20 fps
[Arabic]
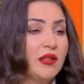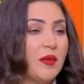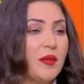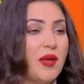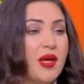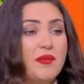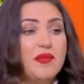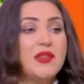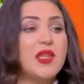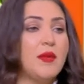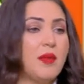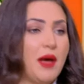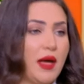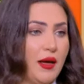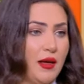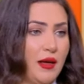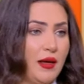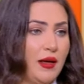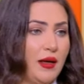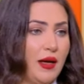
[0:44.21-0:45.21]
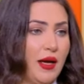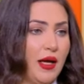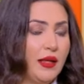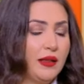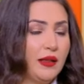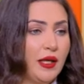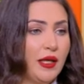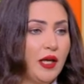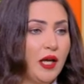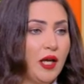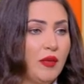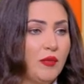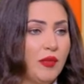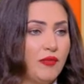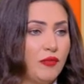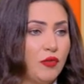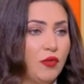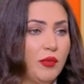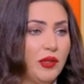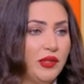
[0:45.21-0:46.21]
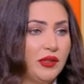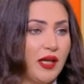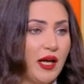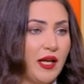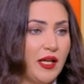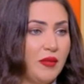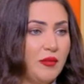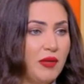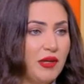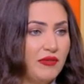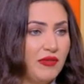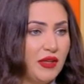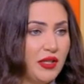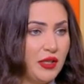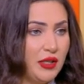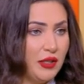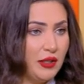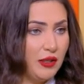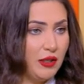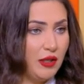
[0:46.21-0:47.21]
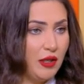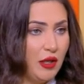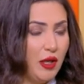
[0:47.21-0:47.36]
طب امتى بقى هدخل مفهوم التعليم الفني